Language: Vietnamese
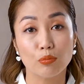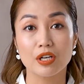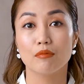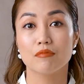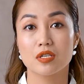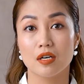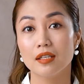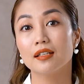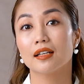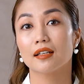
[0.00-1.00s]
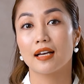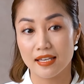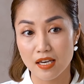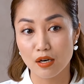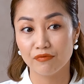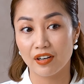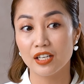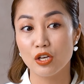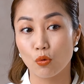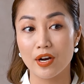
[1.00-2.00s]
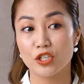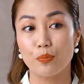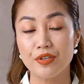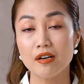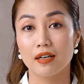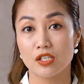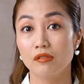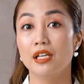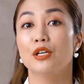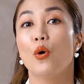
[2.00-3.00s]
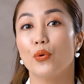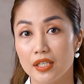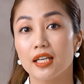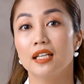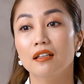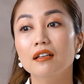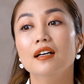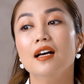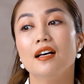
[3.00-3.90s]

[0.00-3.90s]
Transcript: tôn trọng sở thích cá nhân và cái điều quan trọng nhất là sự lĩnh hội những kiến thức